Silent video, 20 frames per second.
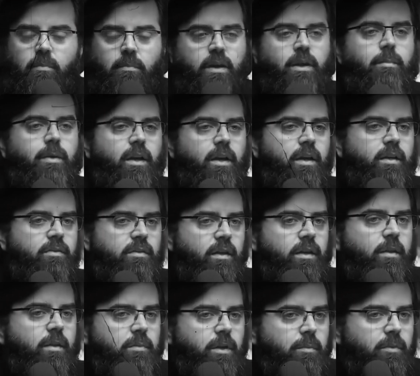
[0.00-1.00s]
मरीम
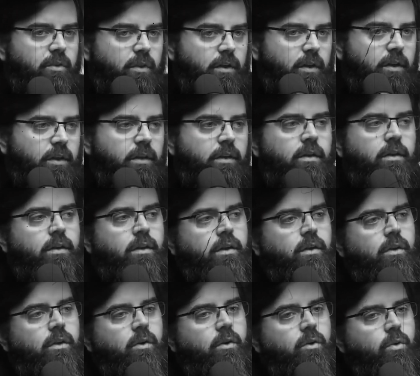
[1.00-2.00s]
आसमाम का भी जिक्र
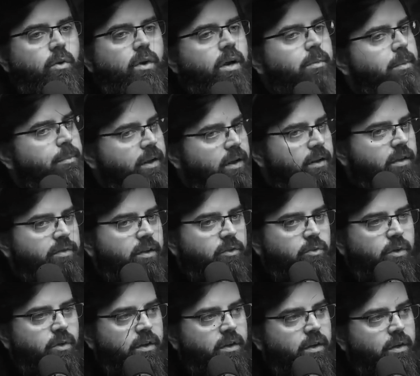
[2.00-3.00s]
है और कुरान में पहली दफ़ा
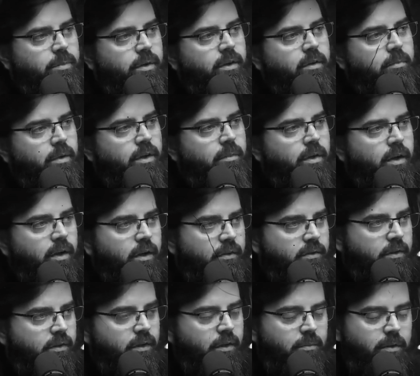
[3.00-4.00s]
जो है यहाँ पे मरीम
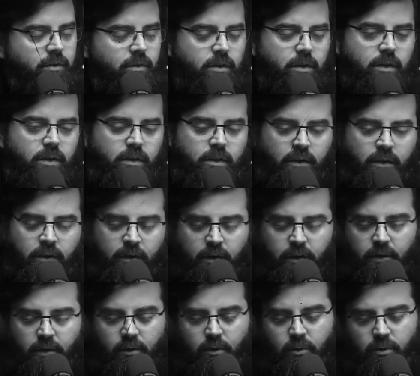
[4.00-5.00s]
आसमाम का जिक्र है हम्म।
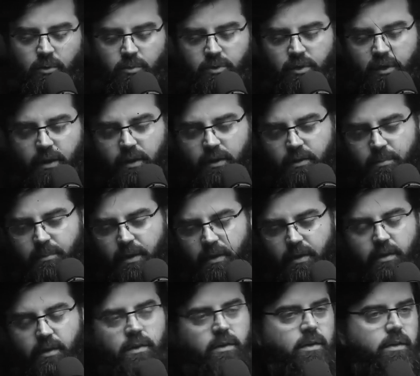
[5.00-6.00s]
तो मुझे याद है जब
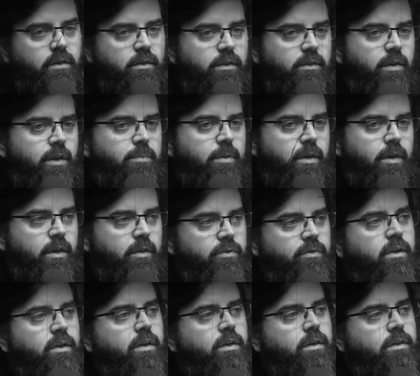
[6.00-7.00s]
मैं ये वाला पारा
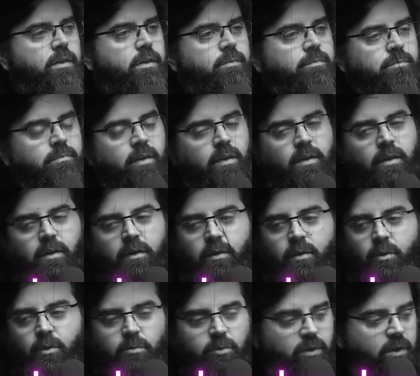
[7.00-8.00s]
हिफ्स कर रहा था
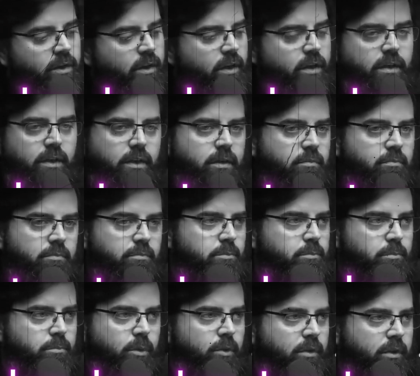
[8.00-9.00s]
तो मुझे ये आयात
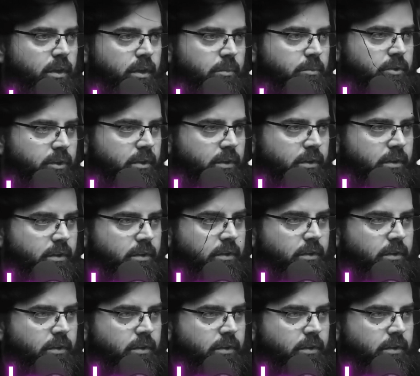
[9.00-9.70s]
बहुत यानी मुझे